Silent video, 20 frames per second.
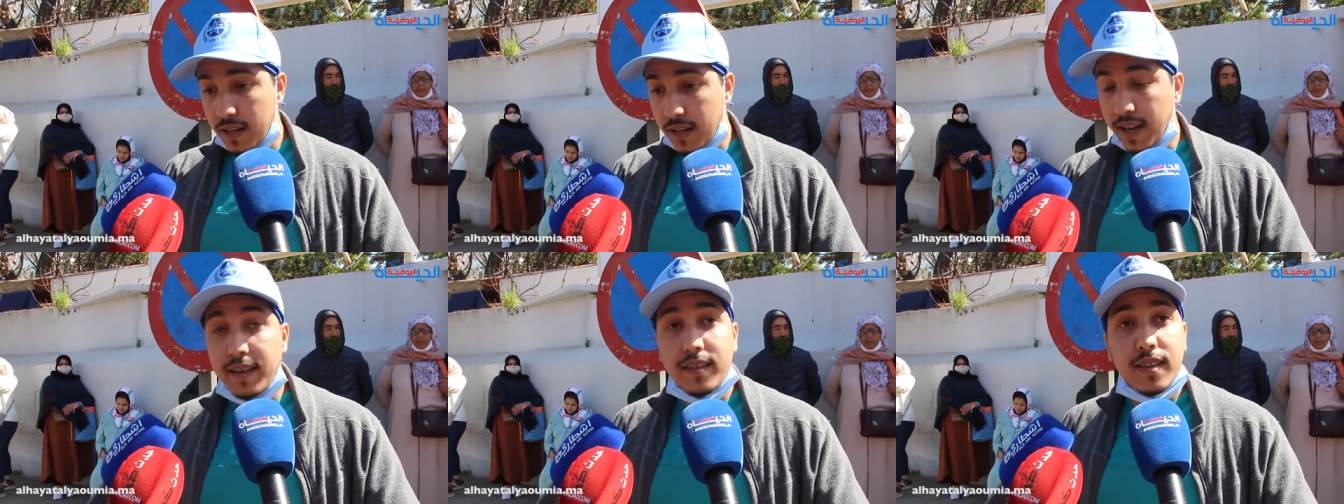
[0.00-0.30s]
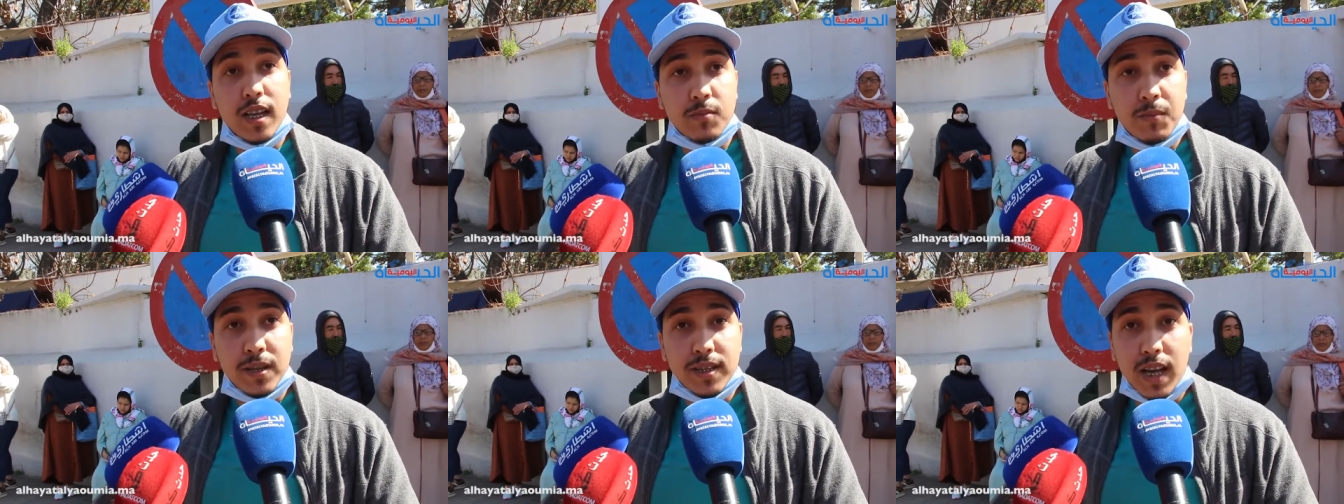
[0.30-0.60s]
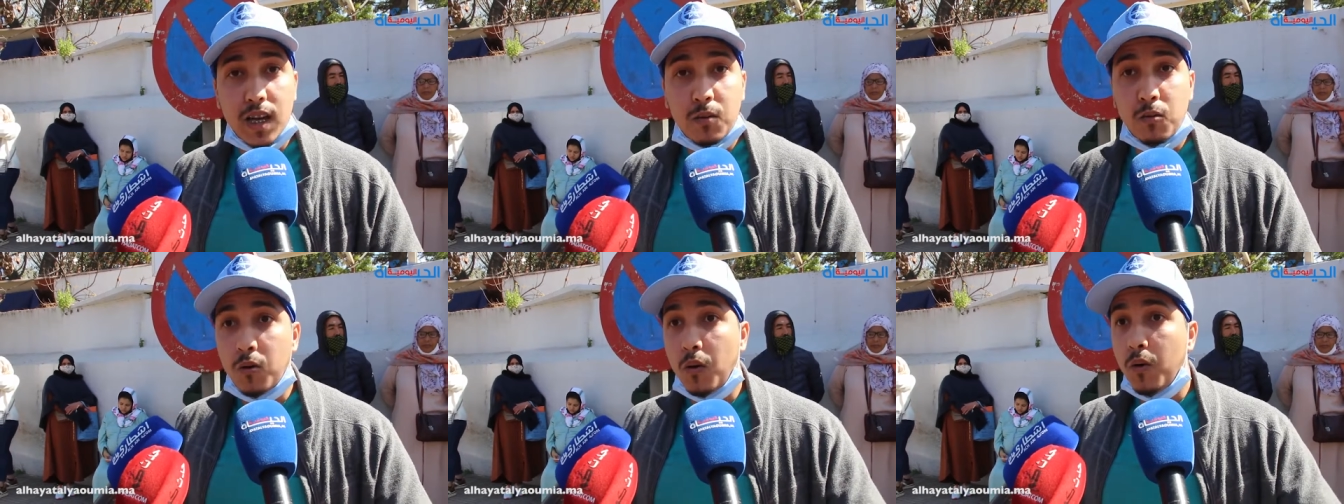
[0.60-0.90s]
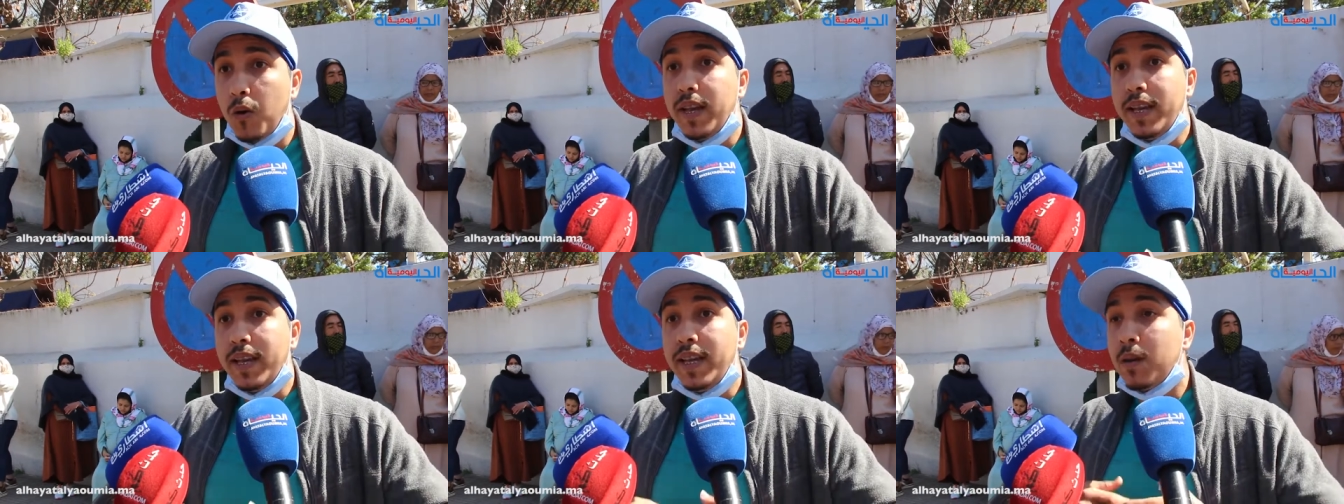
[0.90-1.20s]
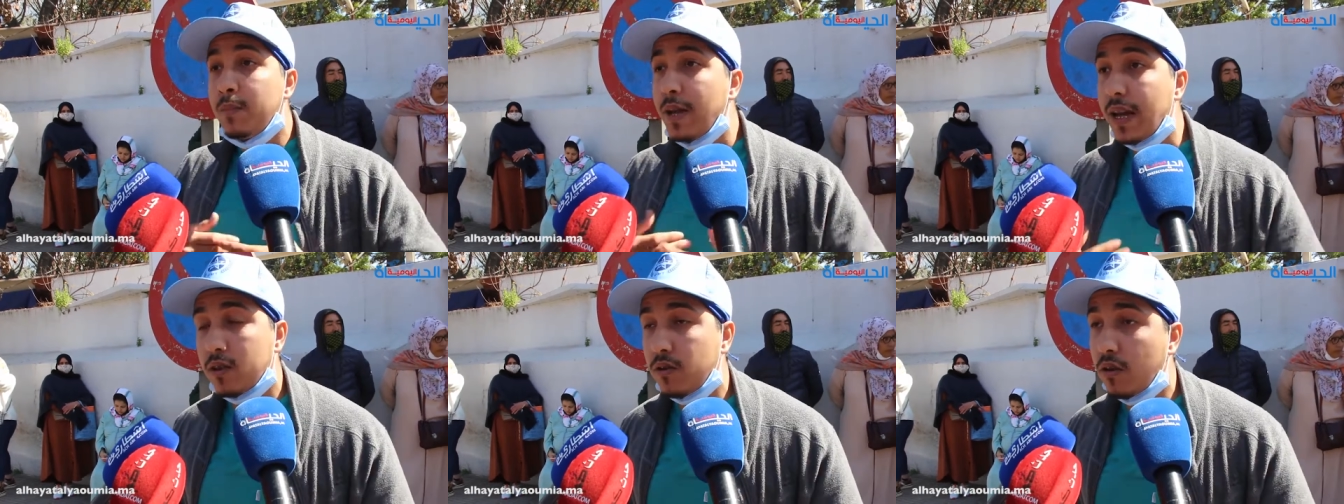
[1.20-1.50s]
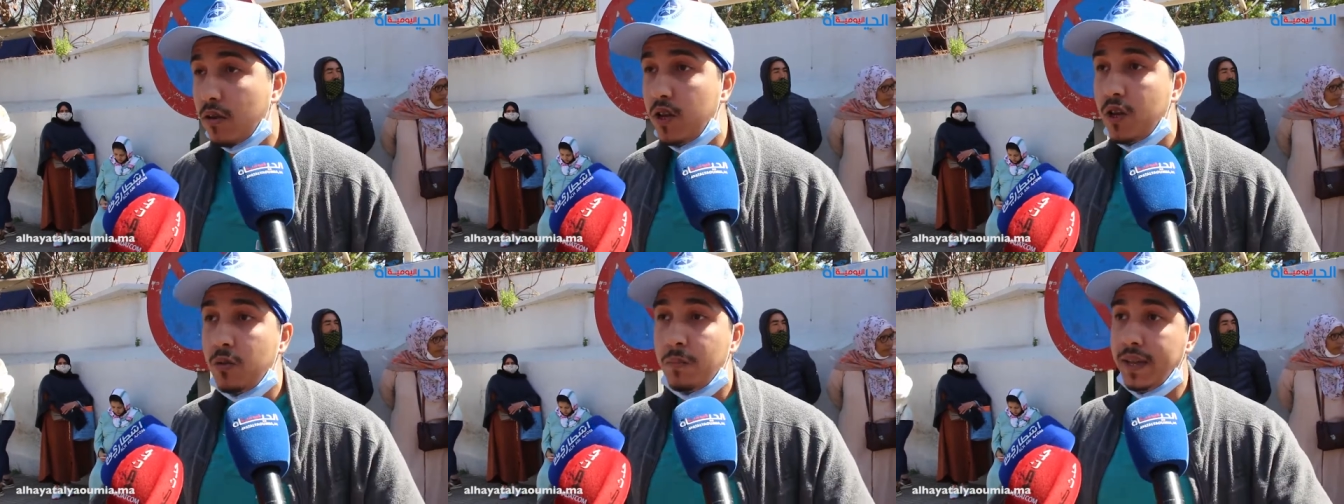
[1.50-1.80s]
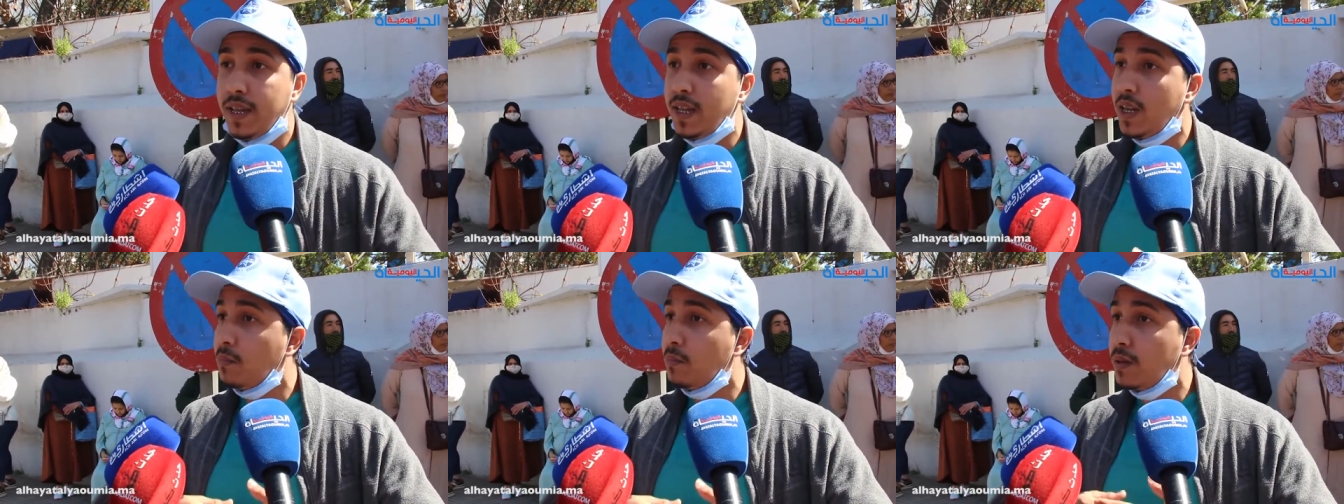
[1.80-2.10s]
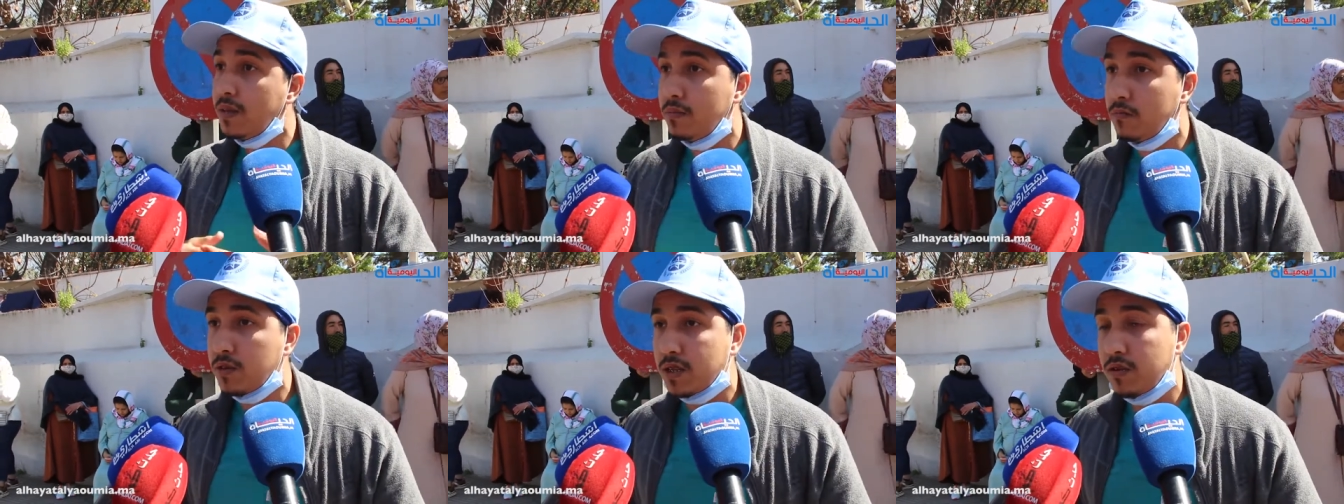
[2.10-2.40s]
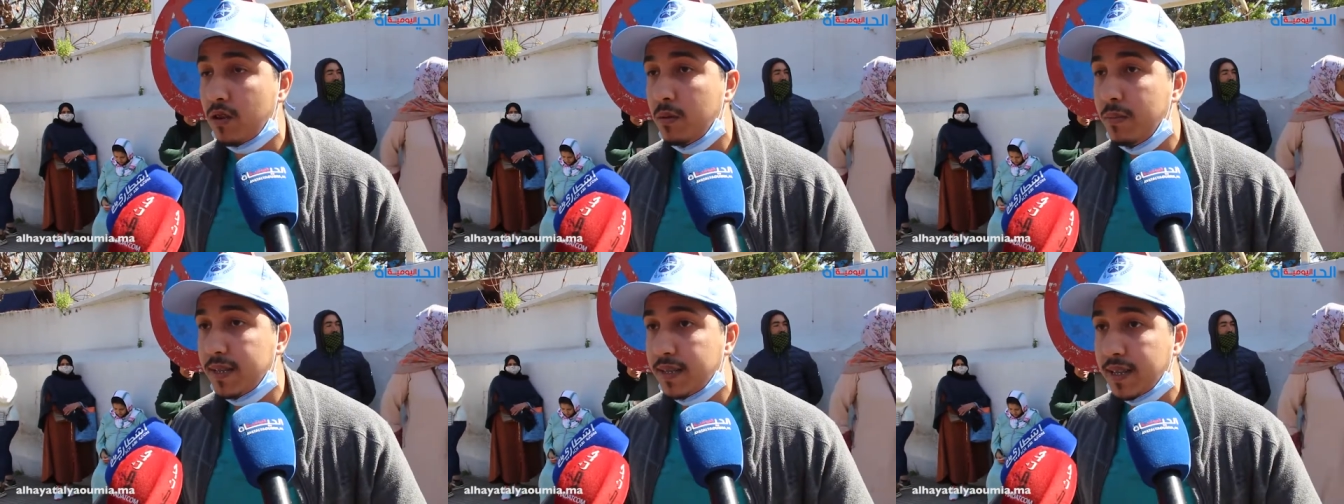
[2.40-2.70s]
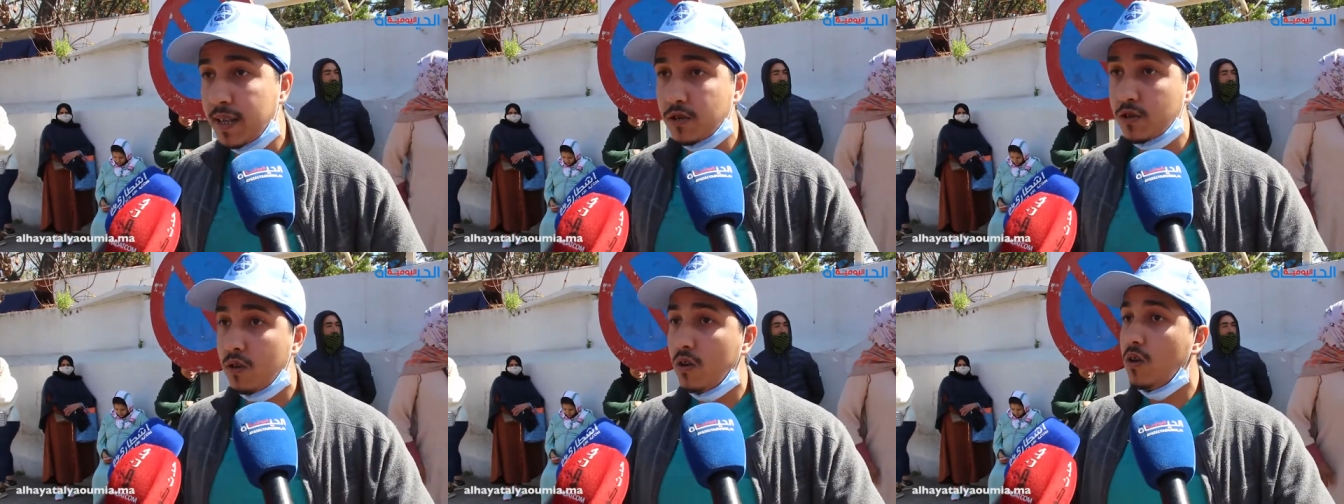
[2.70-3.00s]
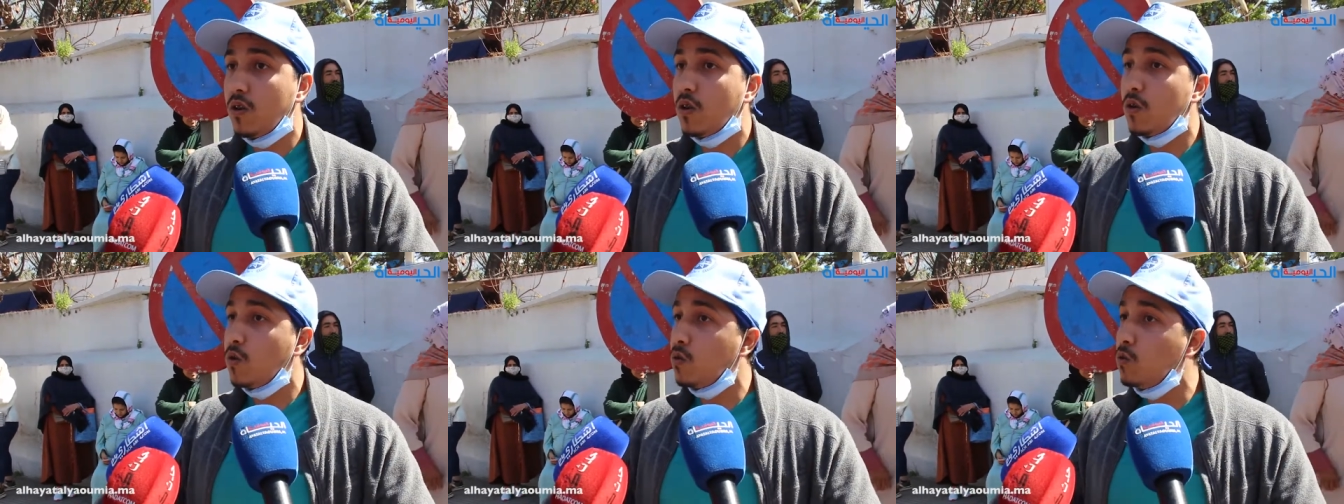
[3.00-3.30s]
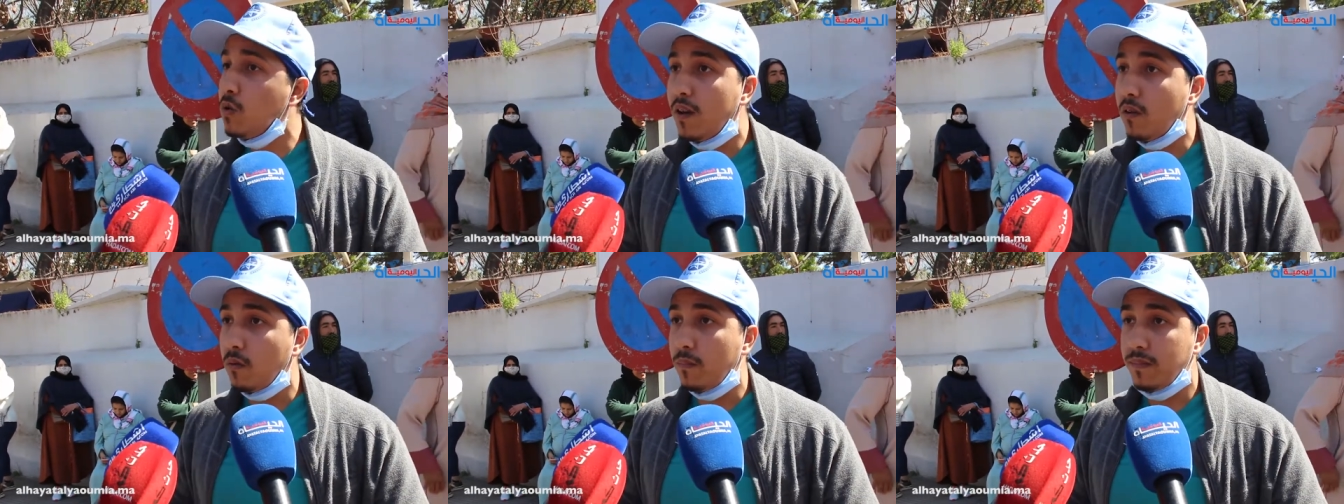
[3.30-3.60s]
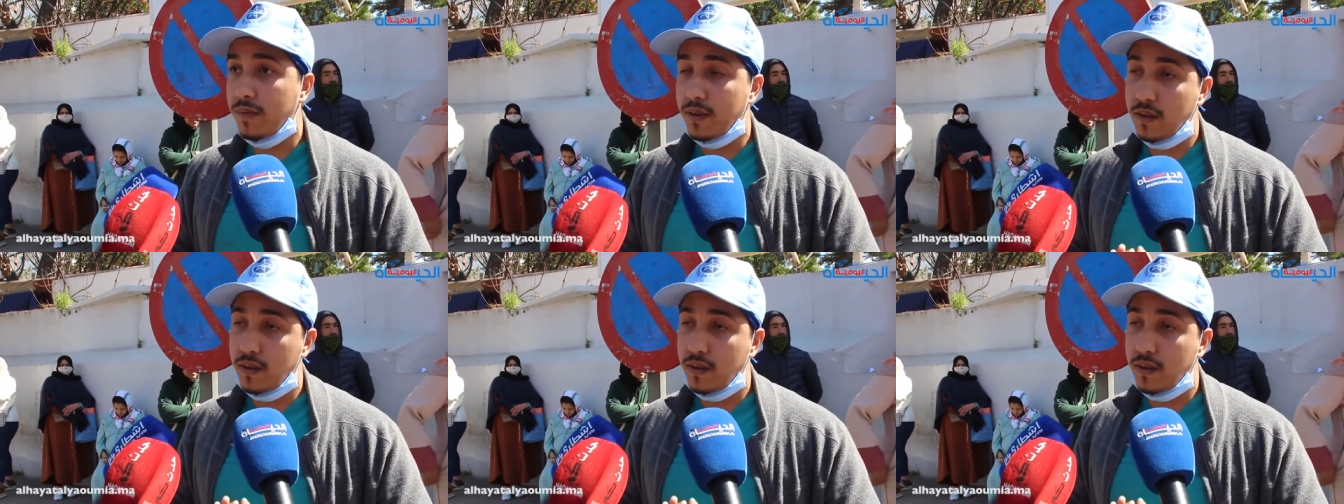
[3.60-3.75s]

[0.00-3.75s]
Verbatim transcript: عده مطالب وهينا ما نهضروا عليهم هينا ما نوصل الميساج والو